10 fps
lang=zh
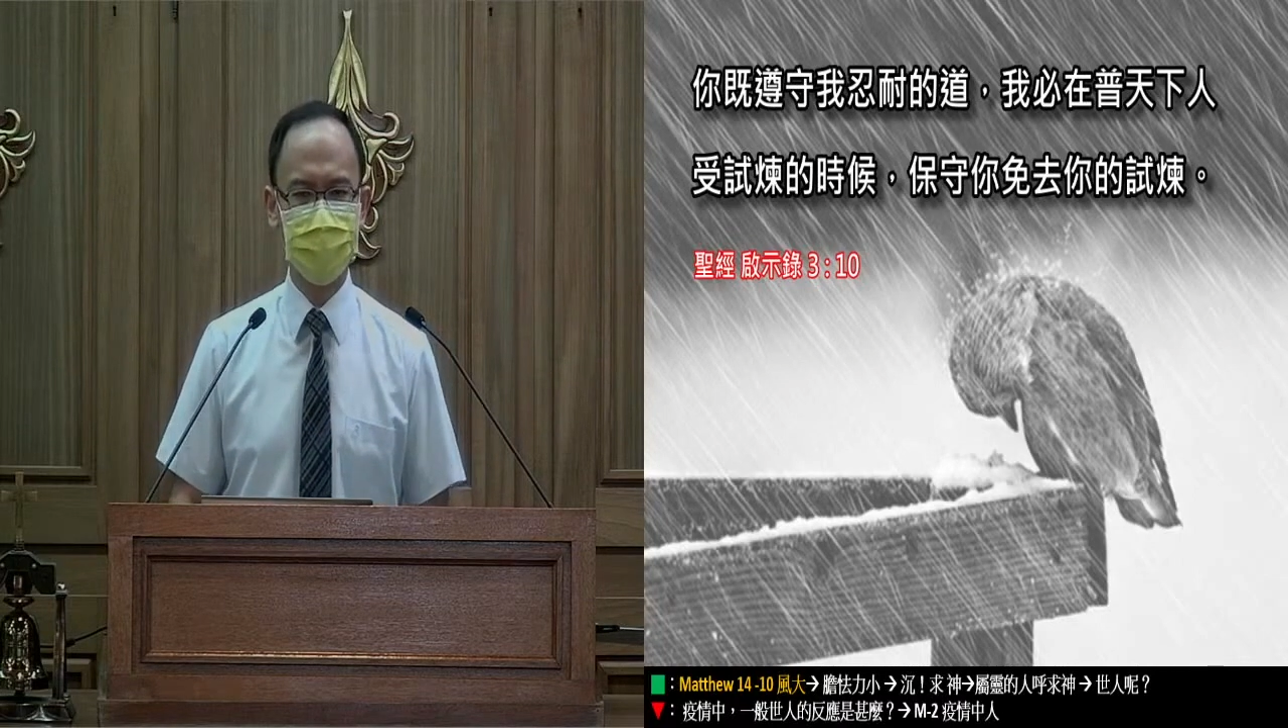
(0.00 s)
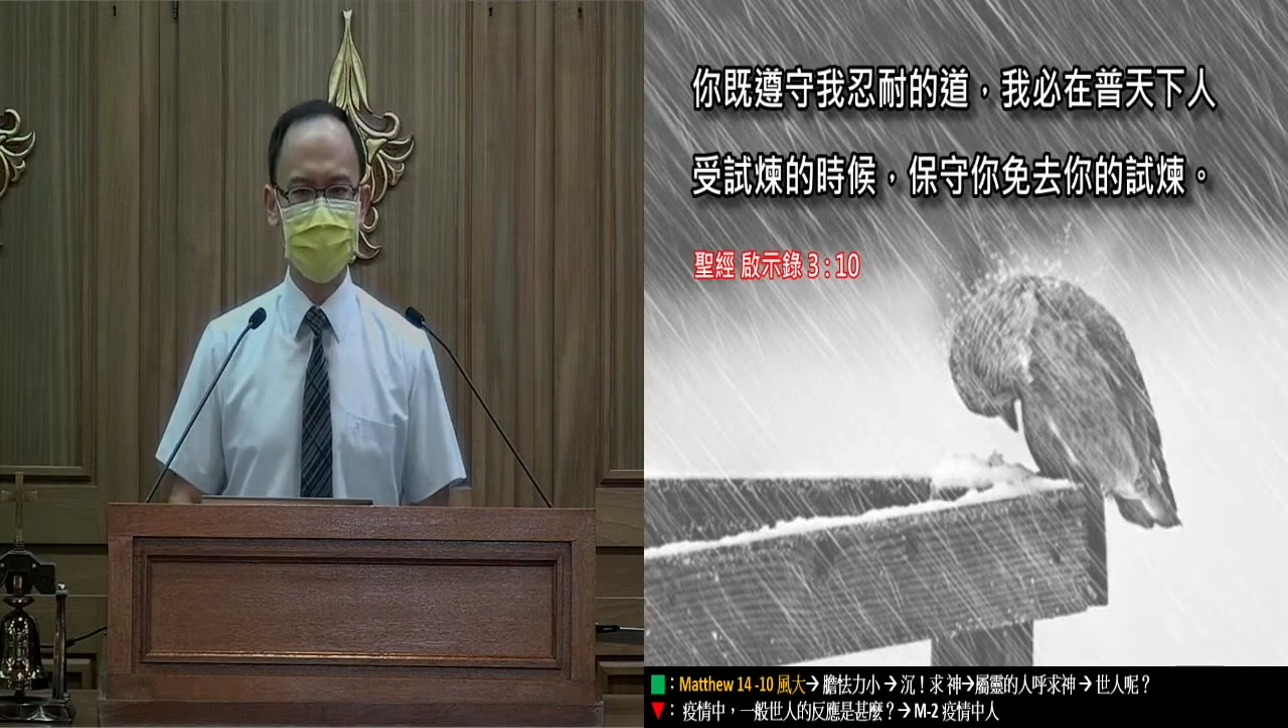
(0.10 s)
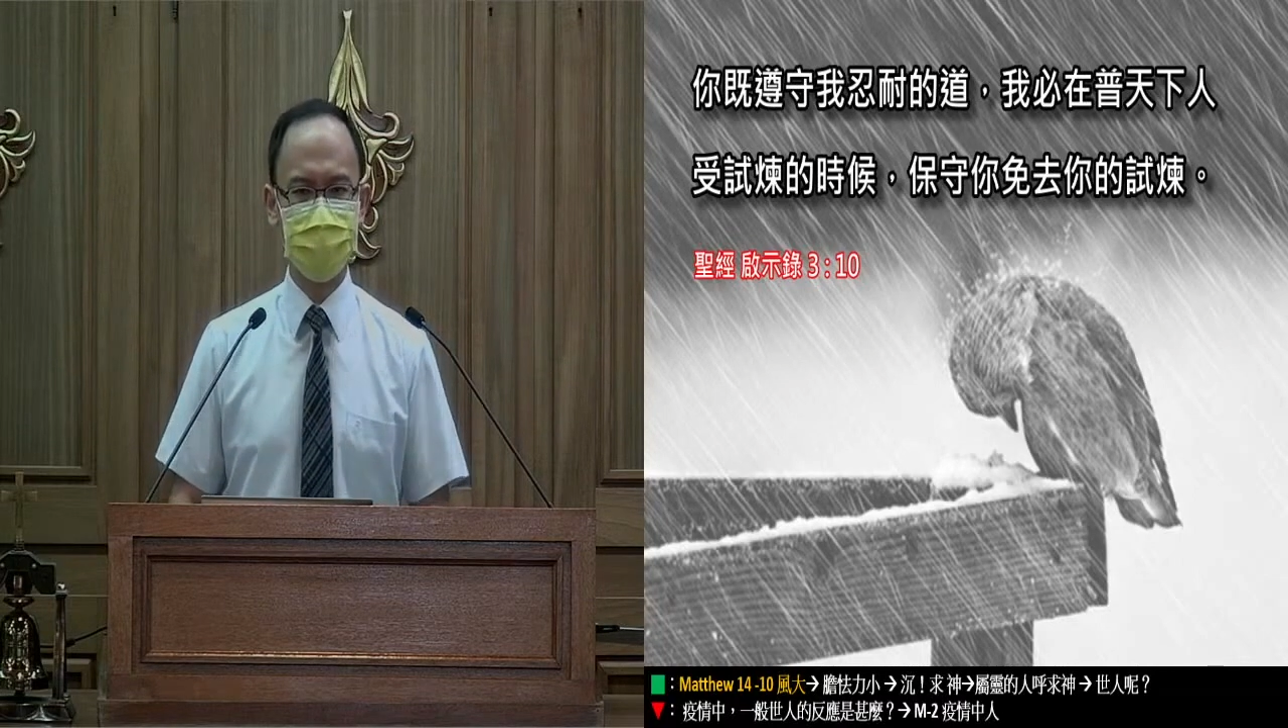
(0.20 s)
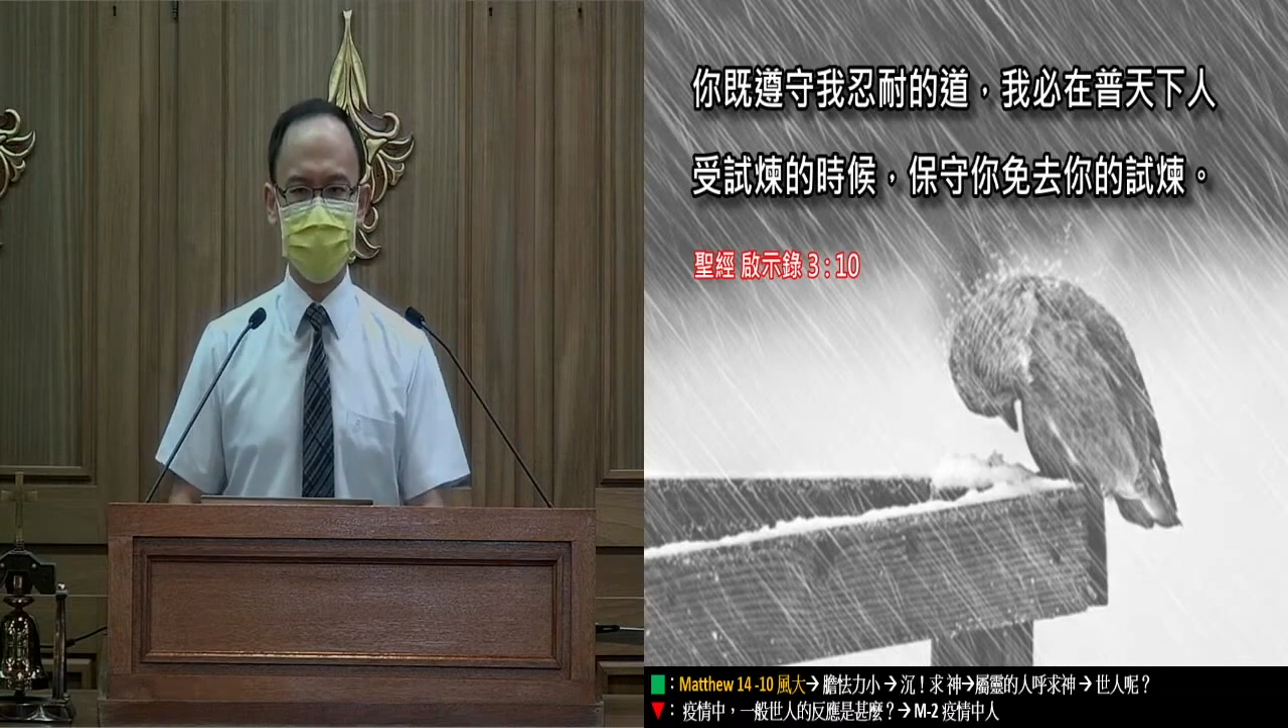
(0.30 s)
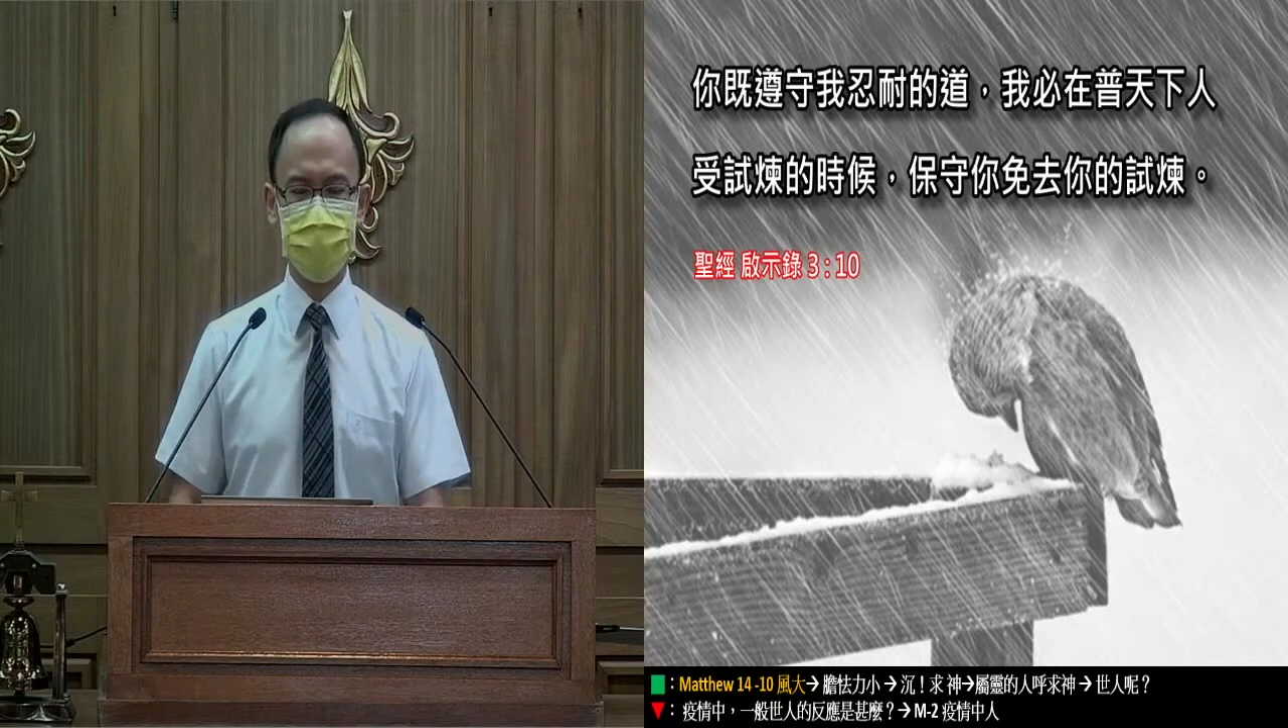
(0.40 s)

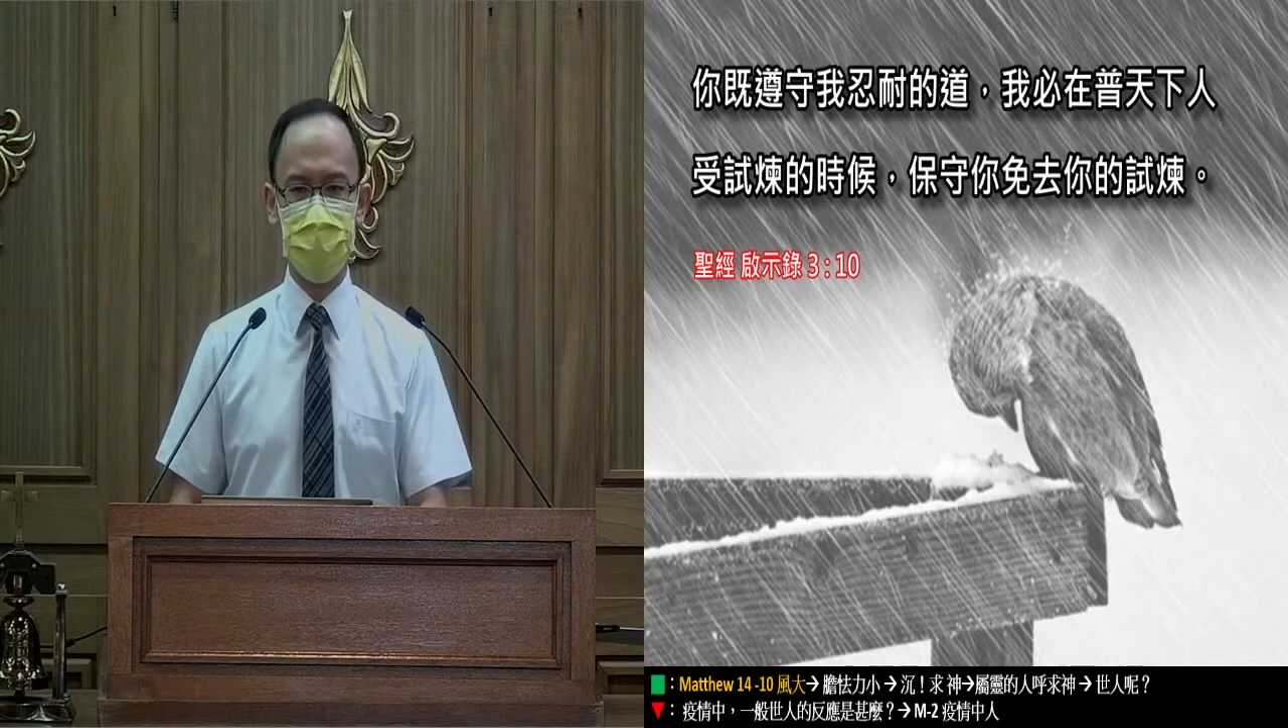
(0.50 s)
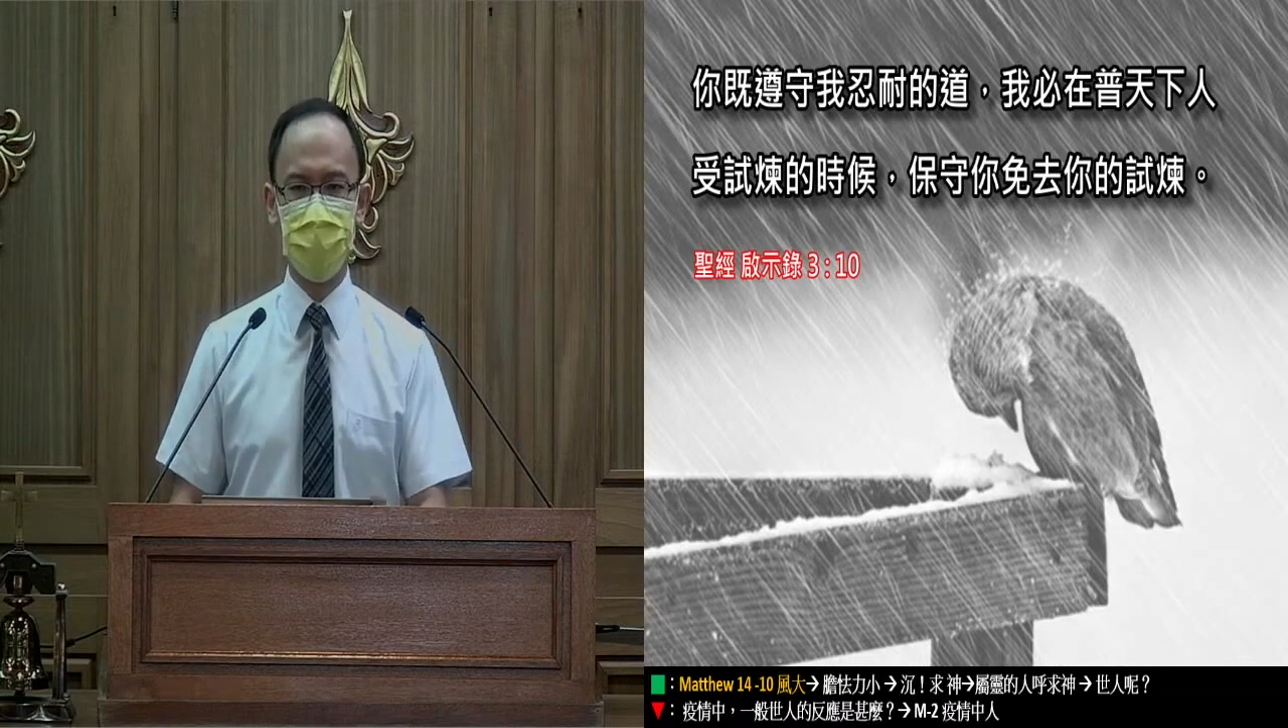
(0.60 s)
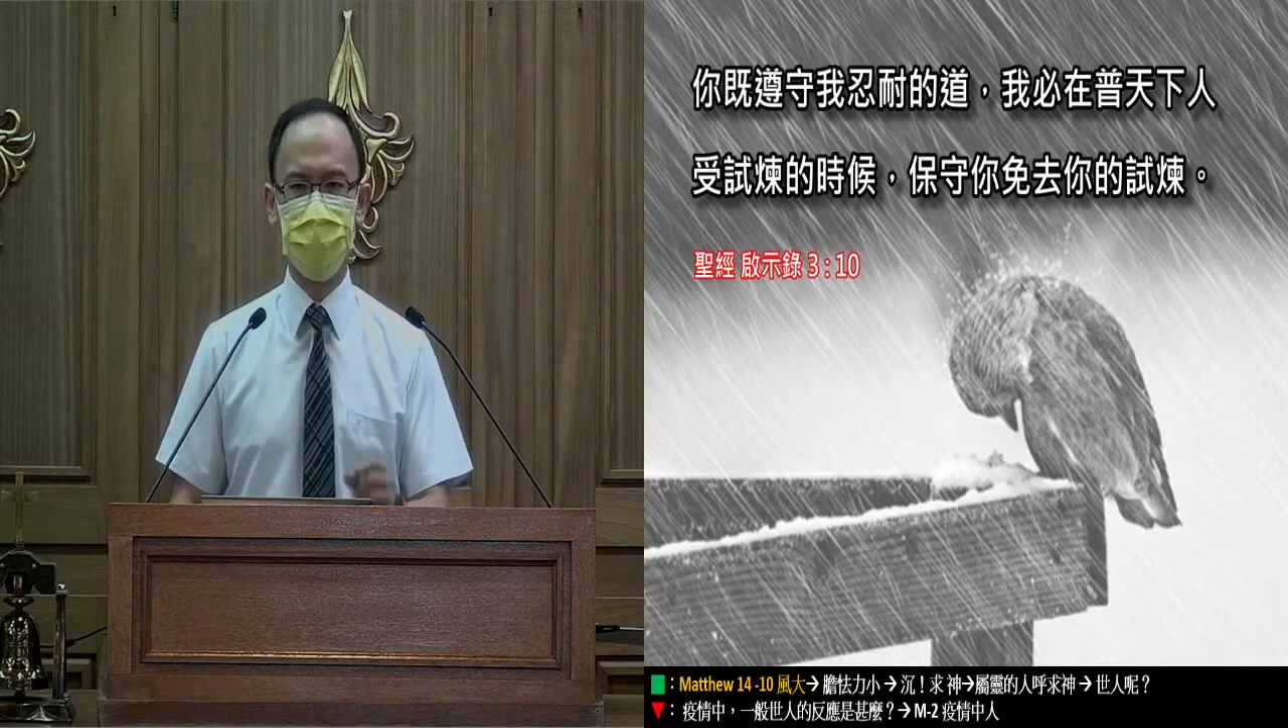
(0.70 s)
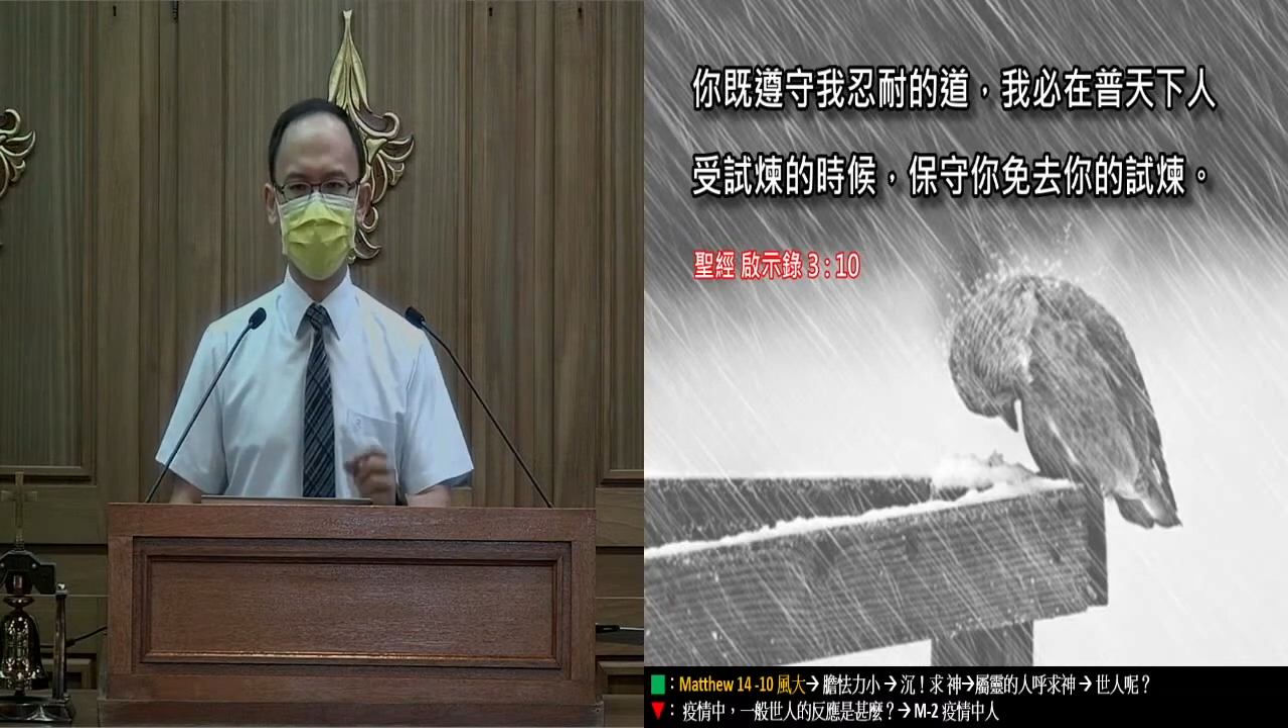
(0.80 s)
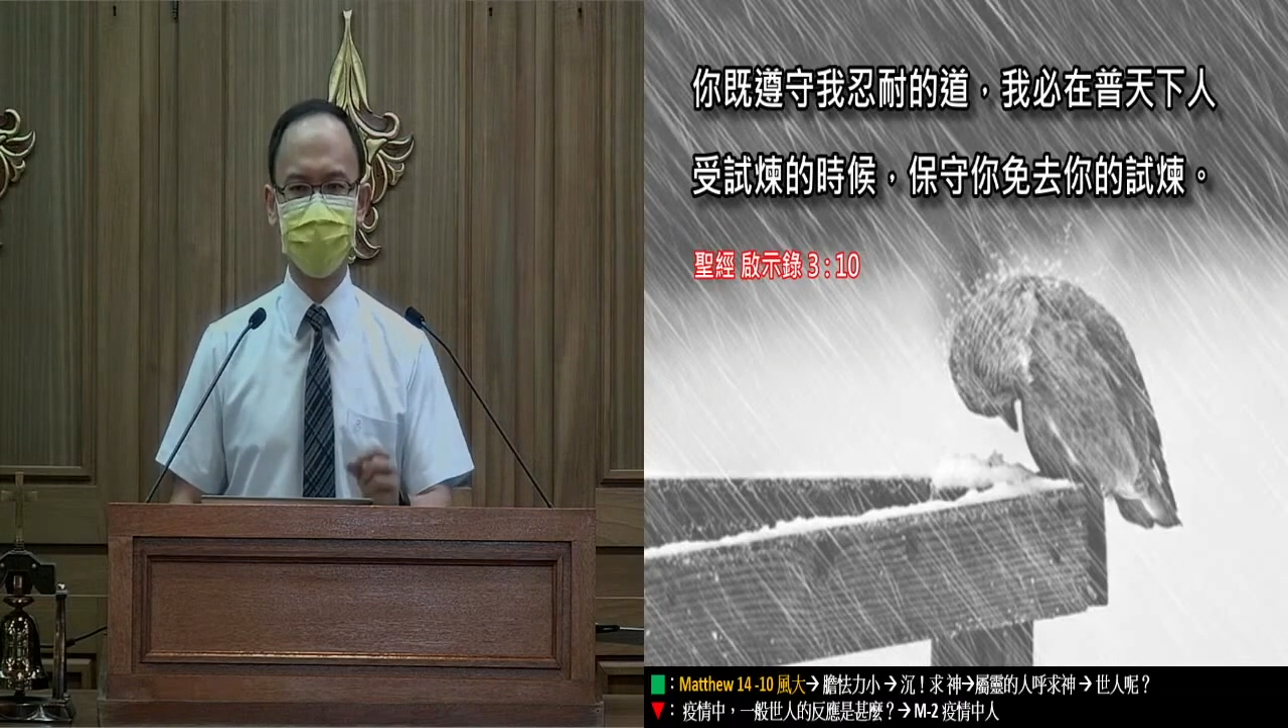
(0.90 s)
以前
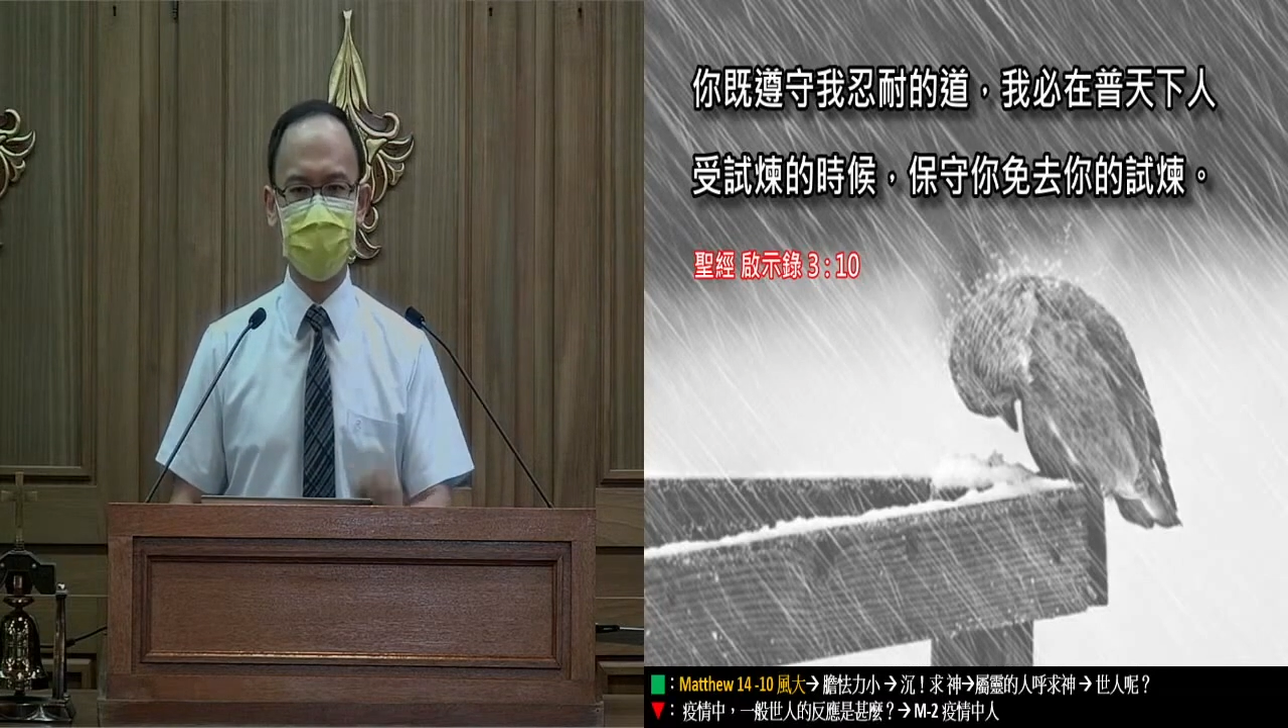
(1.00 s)
我们